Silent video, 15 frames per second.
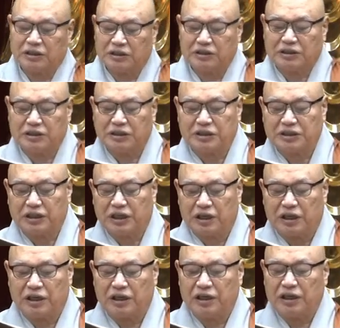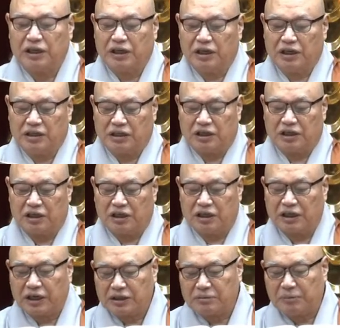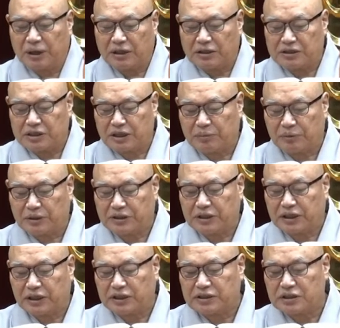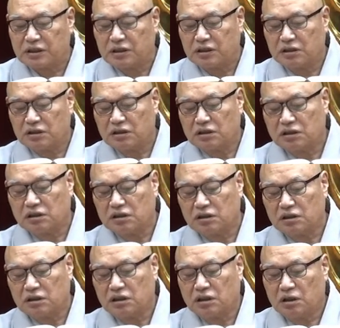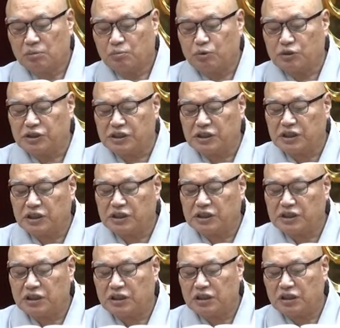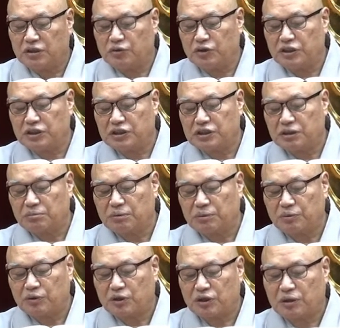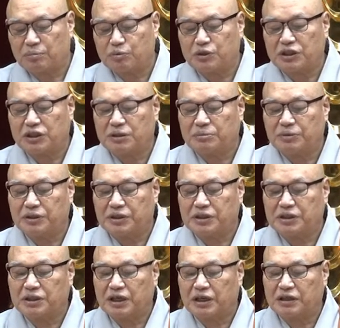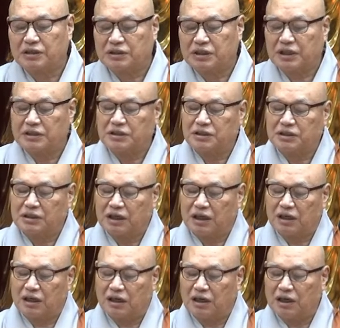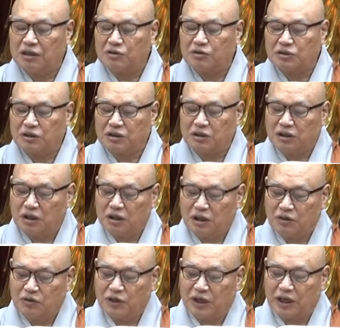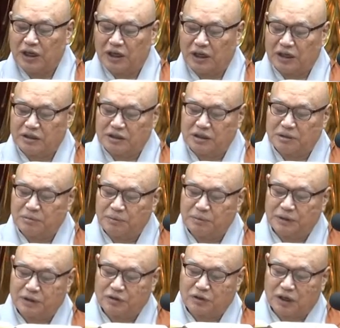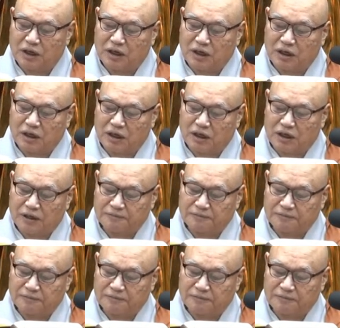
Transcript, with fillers: 그거는 이제 아, 여러 가지 많은 생명체가 있어. 어. 불실지위 설법이로다 부처님은 그러한 사실을 다 알고서 여 설법하다.